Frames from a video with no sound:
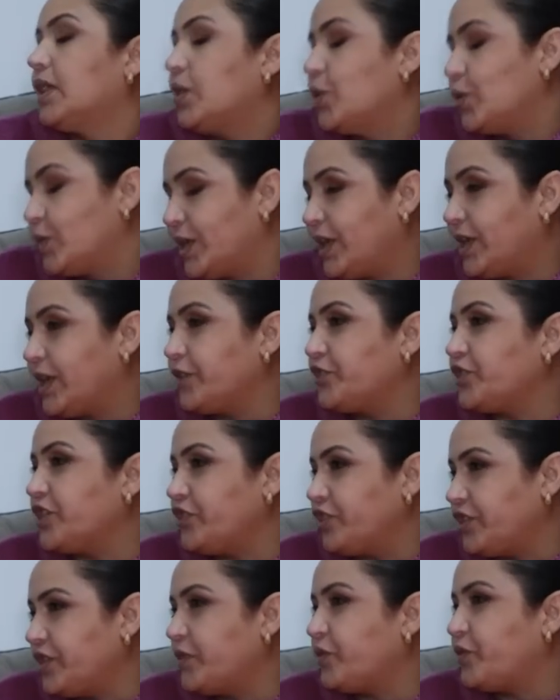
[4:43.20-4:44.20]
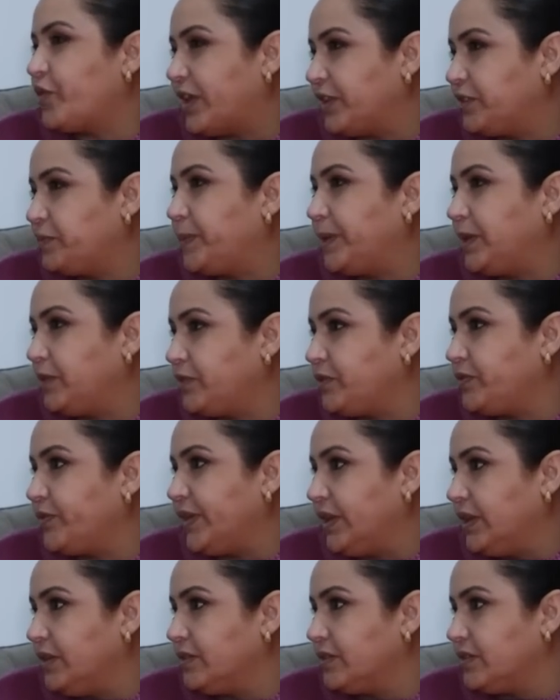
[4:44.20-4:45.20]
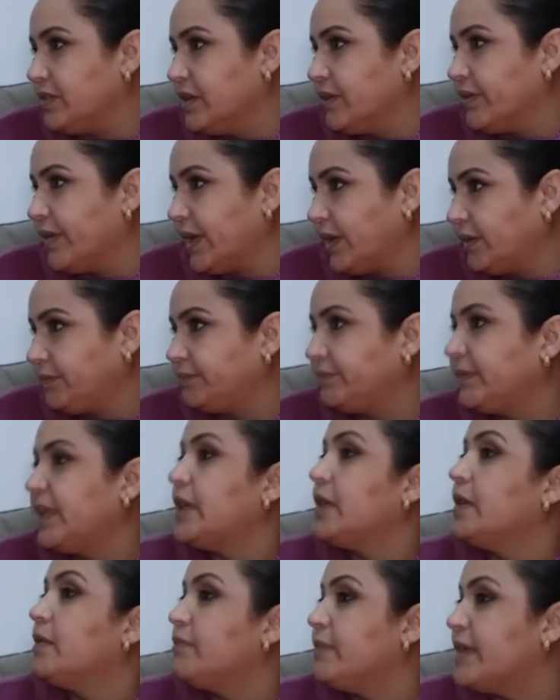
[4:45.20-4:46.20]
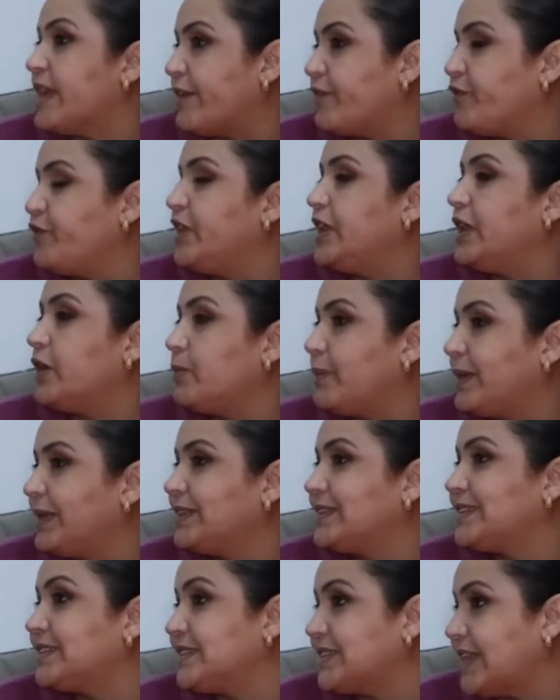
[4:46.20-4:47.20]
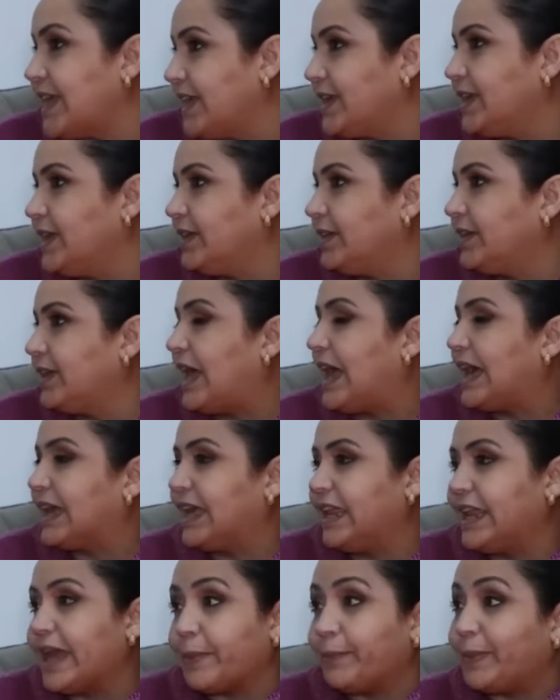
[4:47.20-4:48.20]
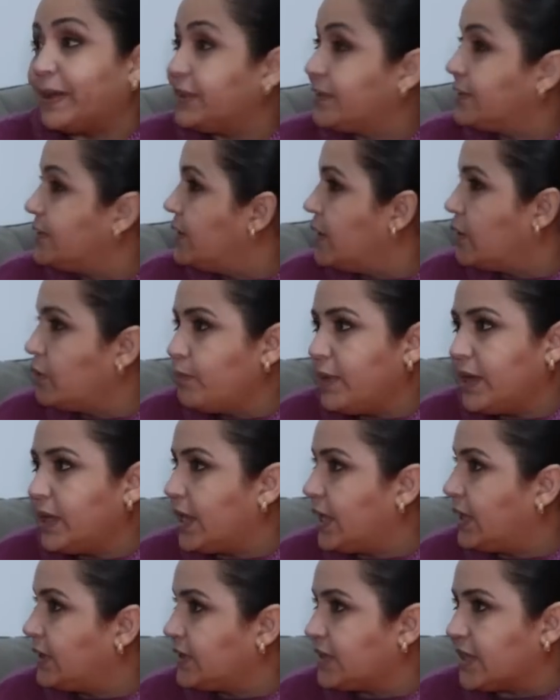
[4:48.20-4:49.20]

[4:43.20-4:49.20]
O que, que a gente não faz pelos filhos, não é? Minha filha é uma cega. Aquele rapaz não merece.